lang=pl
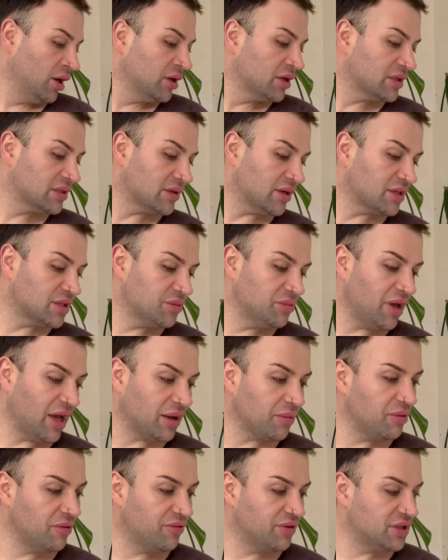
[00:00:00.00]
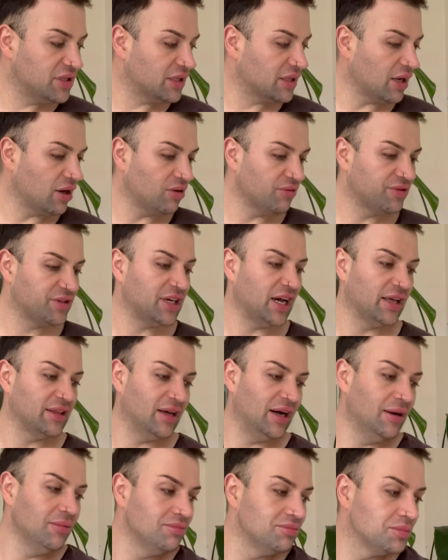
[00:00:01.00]
Zobaczymy jak mi wyjdzie ta
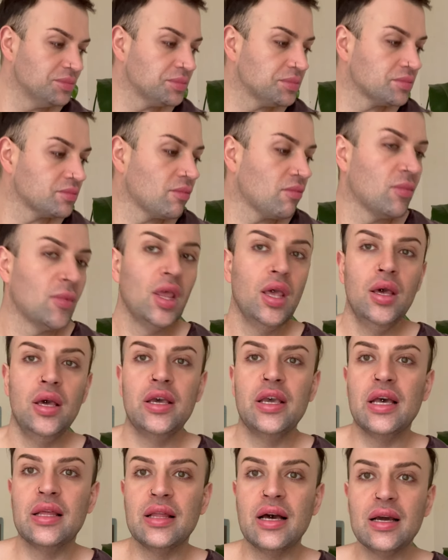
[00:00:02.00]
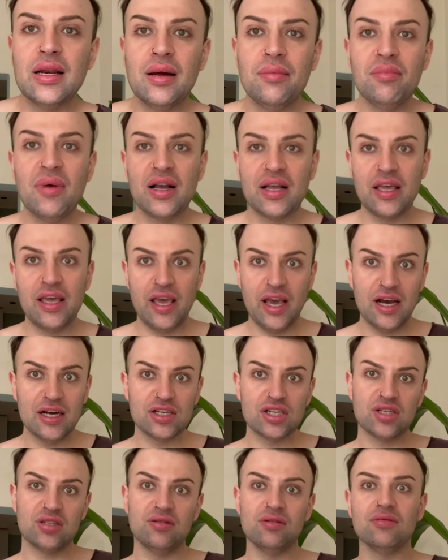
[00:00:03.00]
owsiana. Ja nagram
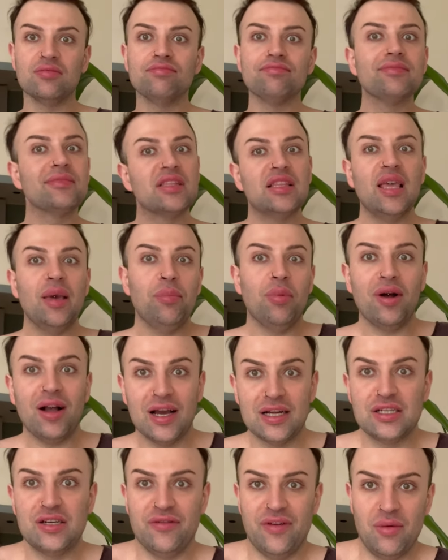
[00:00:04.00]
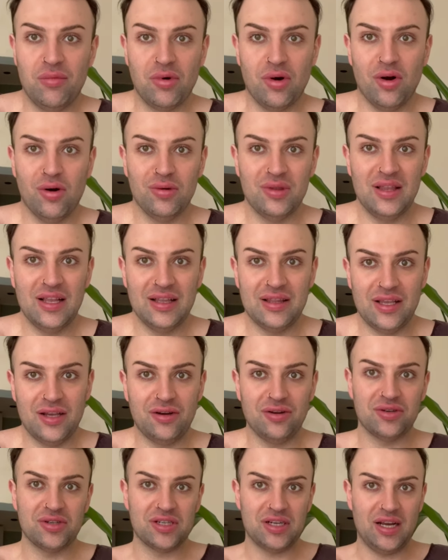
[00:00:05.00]
makijaż, no nie pokażę Wam go,
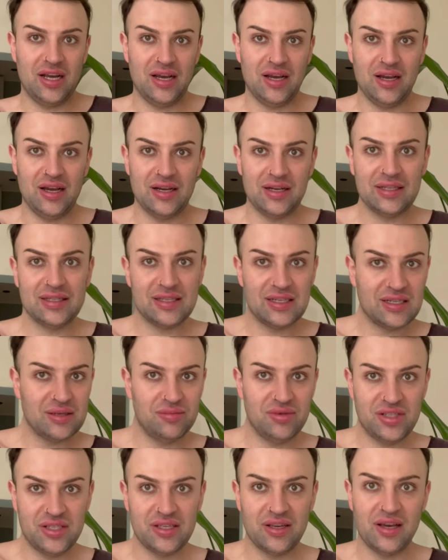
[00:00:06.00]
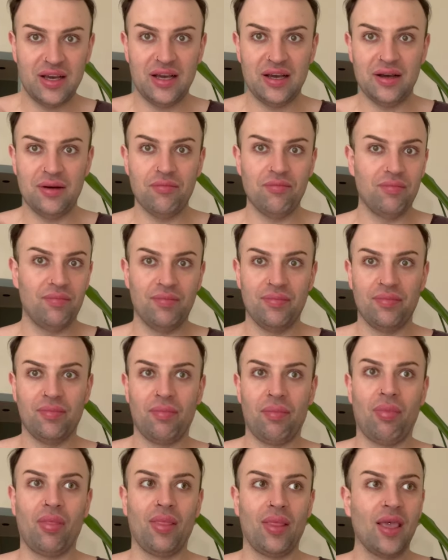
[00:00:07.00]
dlatego że chcę, żebyście mm,
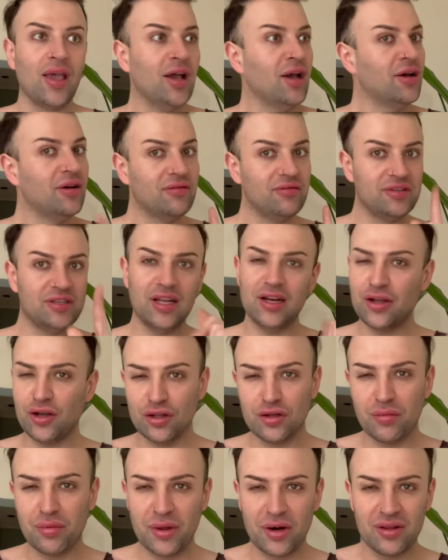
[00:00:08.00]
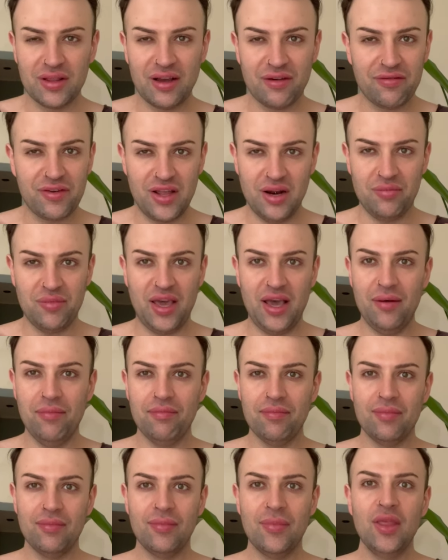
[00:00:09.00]
widzieli go dopiero na filmie
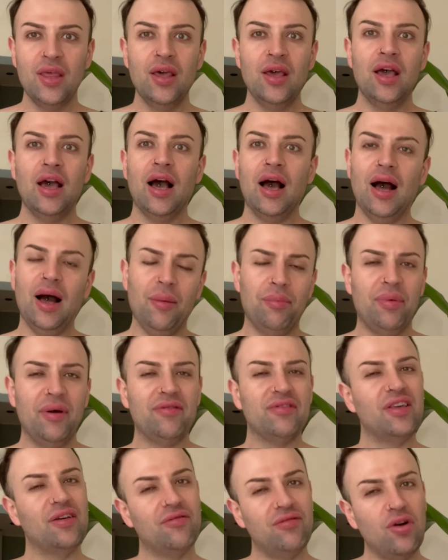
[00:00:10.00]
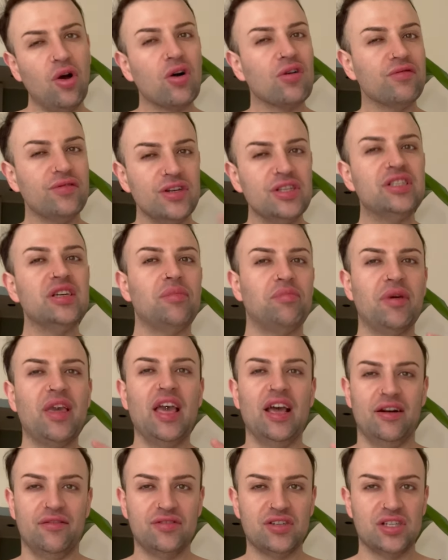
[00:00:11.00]
a pewnie vlog wyjdzie
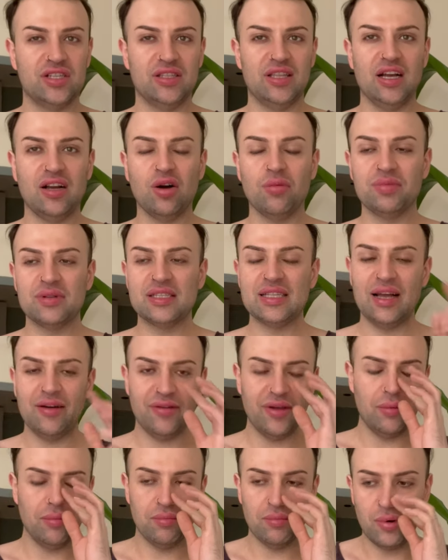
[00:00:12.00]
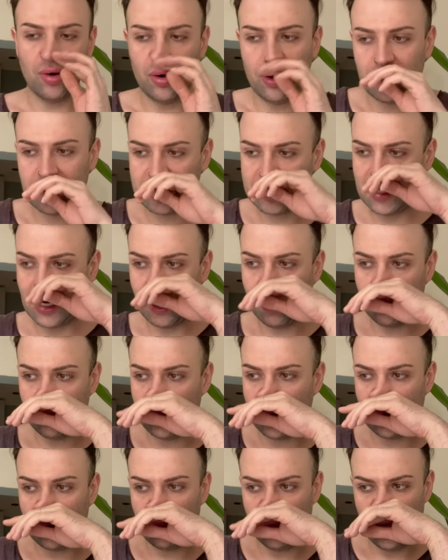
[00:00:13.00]
pierwszy, tak obstawiam, bo
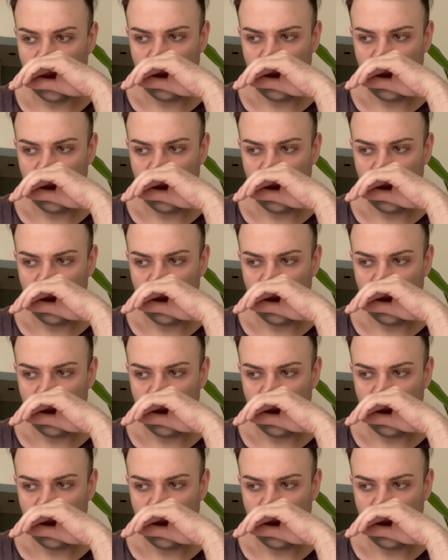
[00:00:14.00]
chciałbym